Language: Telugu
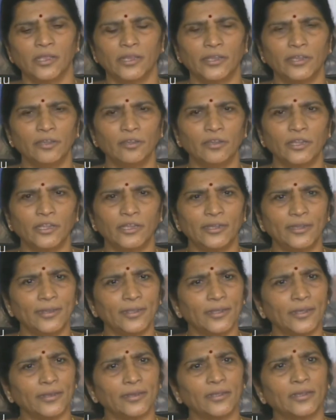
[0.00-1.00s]
ఎన్
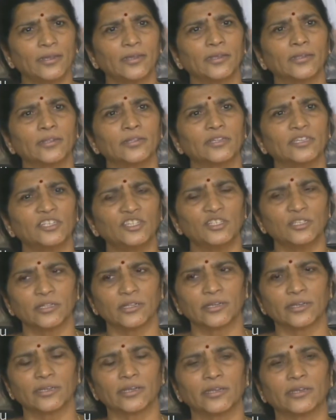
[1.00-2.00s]
ఎన్టీఆర్ గారిని దించిన
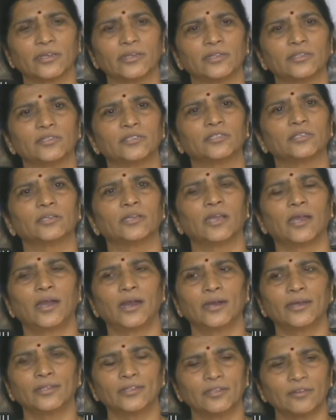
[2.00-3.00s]
దగ్గర నుంచి
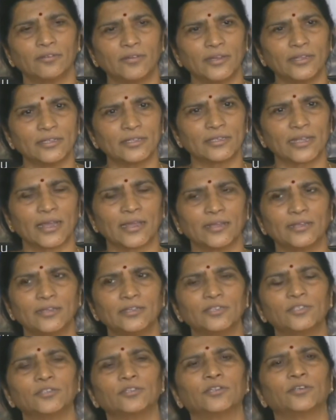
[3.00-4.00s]
ఆ తర్వాత
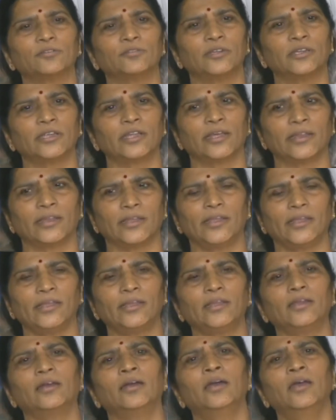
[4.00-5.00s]
సాగించినటువంటి
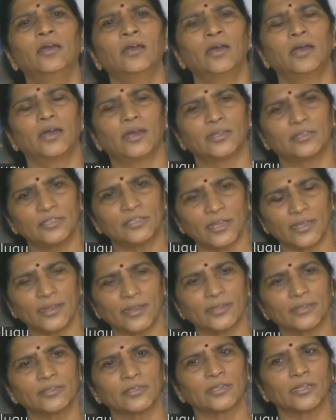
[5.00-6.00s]
అనేక హత్యా
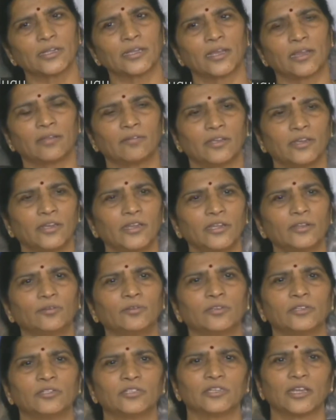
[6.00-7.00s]
రాజకీయాలు అవన్నీ
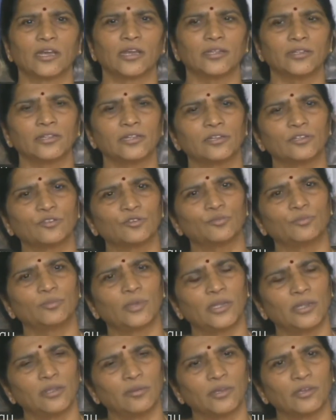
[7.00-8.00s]
కూడా చాలా తెలుసు
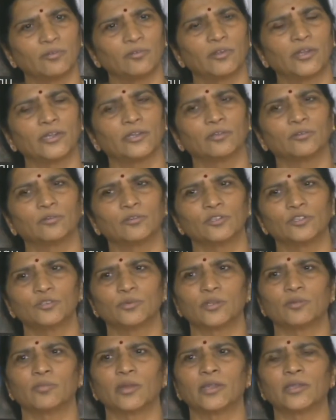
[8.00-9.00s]
మళ్ళీ మనం వాటి గురించి
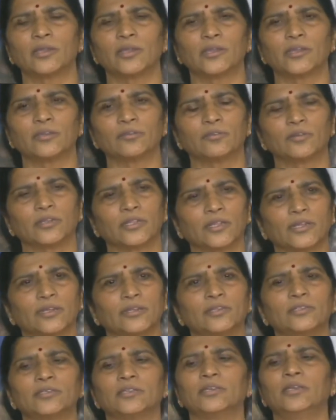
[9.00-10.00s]
మనం మాట్లాడుకునే
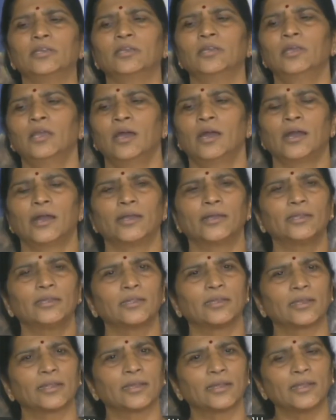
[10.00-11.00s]
దగ్గరించి
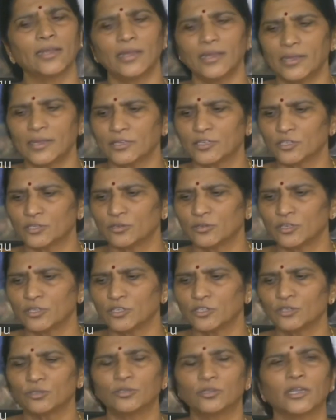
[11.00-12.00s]
ఆఖరి రంగా హత్య
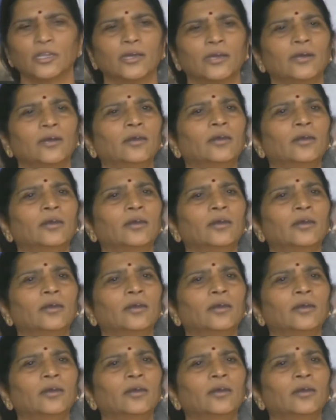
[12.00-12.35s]
గురించి కూడా